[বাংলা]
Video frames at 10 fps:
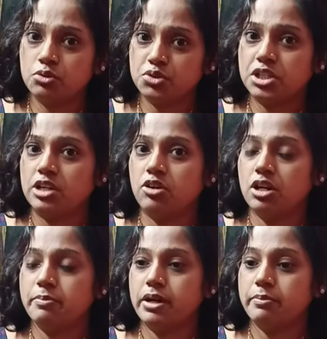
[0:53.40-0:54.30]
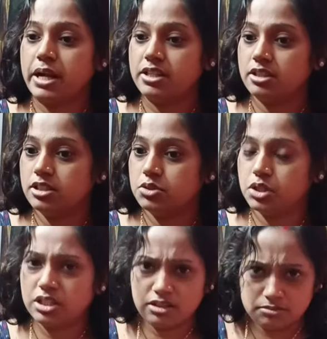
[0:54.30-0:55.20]
অনুষ্ঠান হয় বা বাড়িতে কিছু
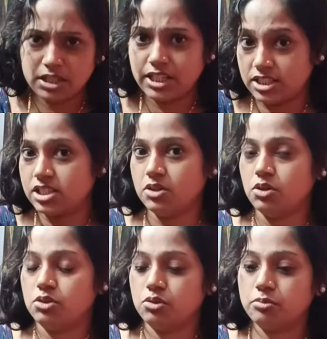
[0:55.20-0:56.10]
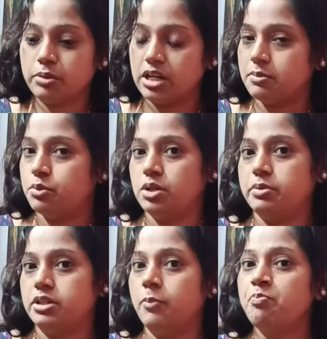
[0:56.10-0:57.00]
একটা মানে ইচ্ছা হলো তখন মালাটা পরে
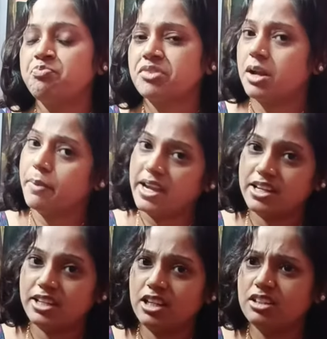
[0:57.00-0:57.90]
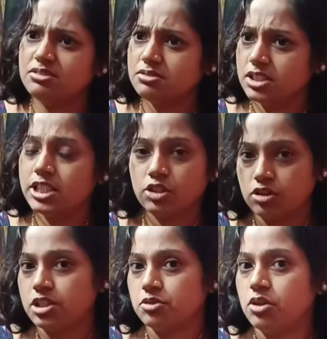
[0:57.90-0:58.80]
ফেলি আর বাইরে গেলে সিটি
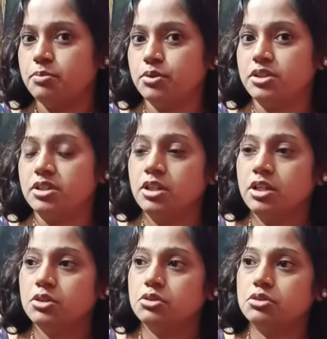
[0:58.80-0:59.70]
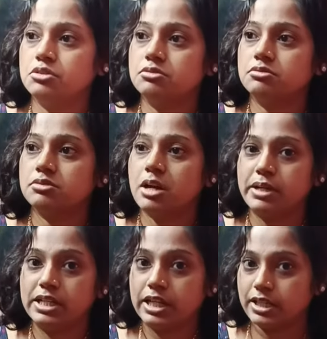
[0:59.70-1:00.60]
গোল্ডেরগুলোই পরি তো
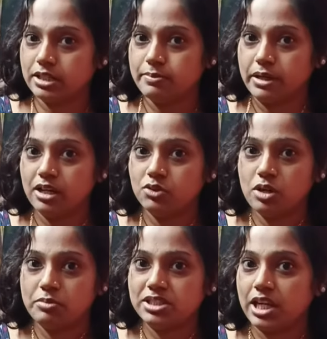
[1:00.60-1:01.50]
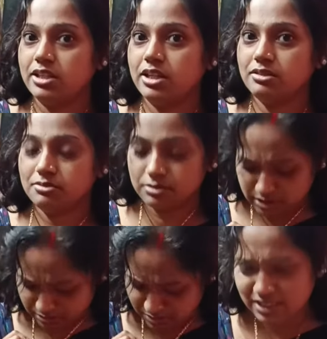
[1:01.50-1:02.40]
আমার এটা একটাই মালা তো আমি চাই না
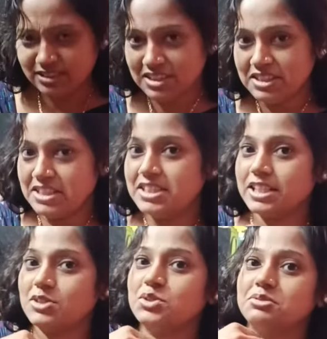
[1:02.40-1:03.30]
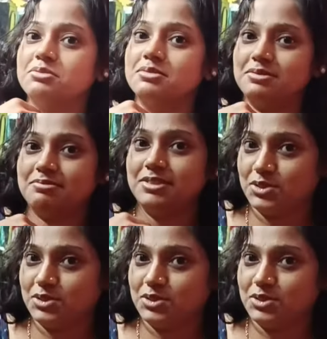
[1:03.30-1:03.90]
মানে নিজেকে একটু কি